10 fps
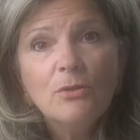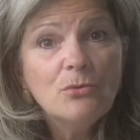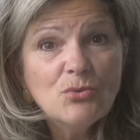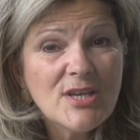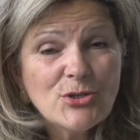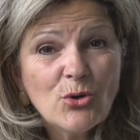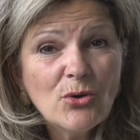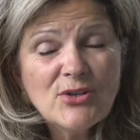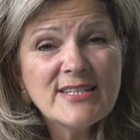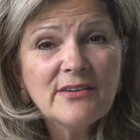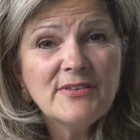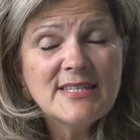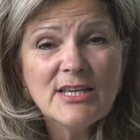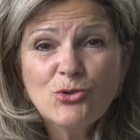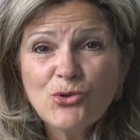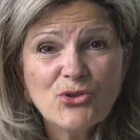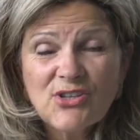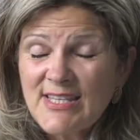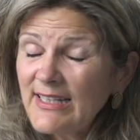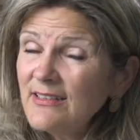Nous assurons le service 7 jours
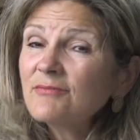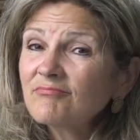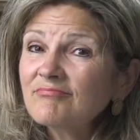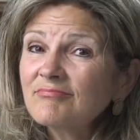sur 7.